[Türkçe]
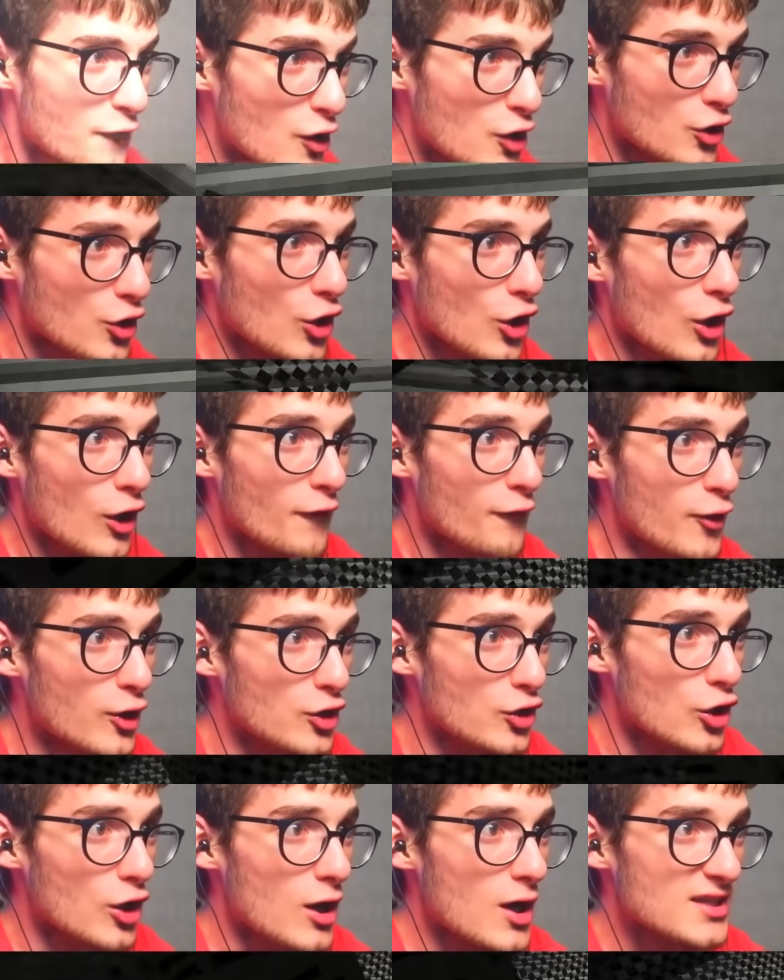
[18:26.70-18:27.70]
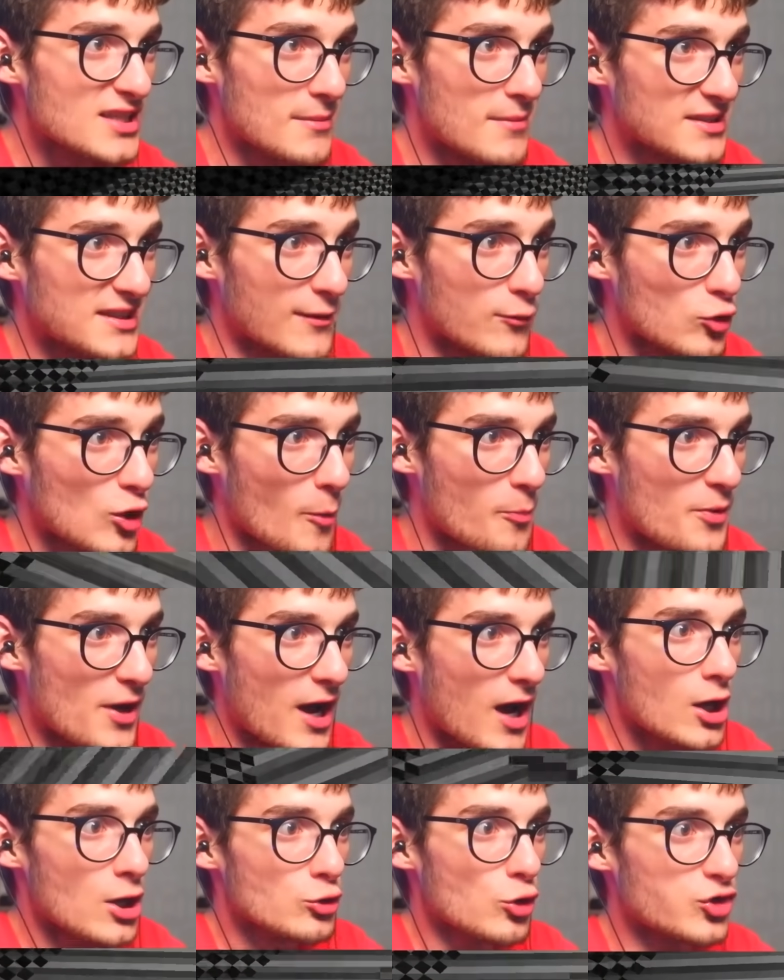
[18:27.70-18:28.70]
Vur. Vur. Samantha vur
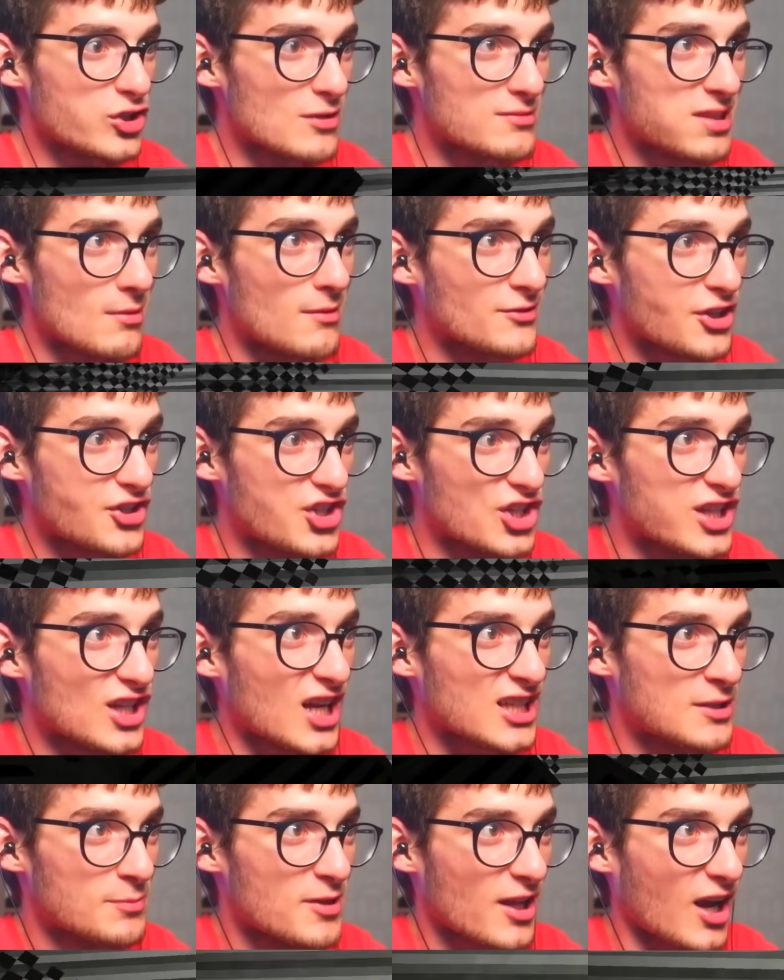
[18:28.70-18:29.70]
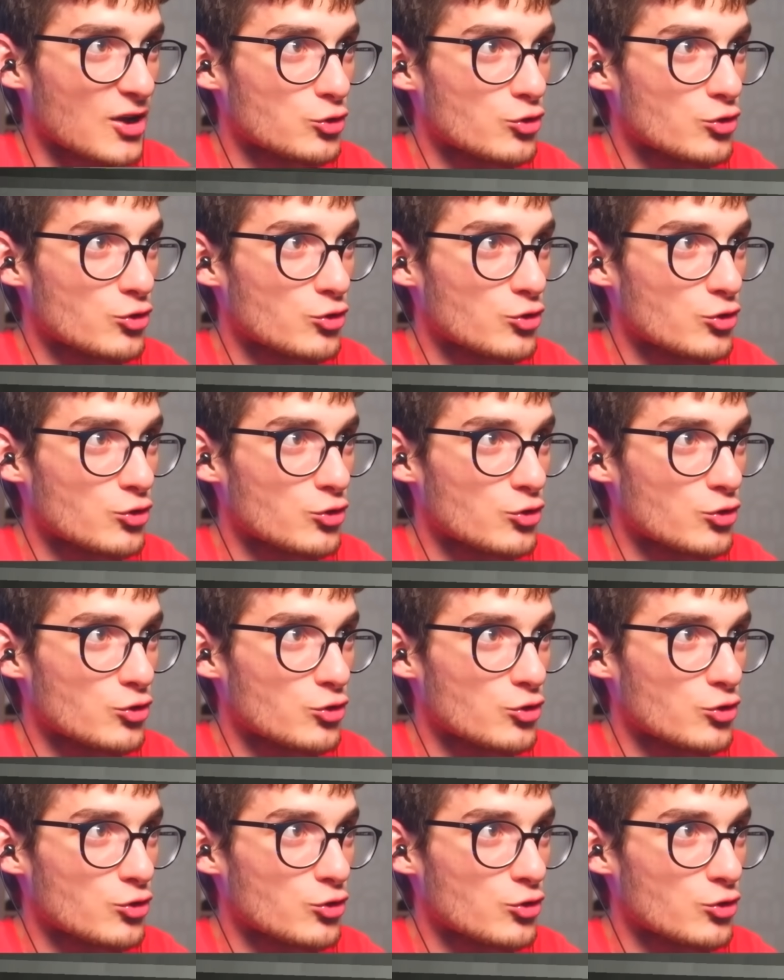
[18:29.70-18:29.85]
kapıya. Dostlarım Samantha çığlık attı. Bir dakika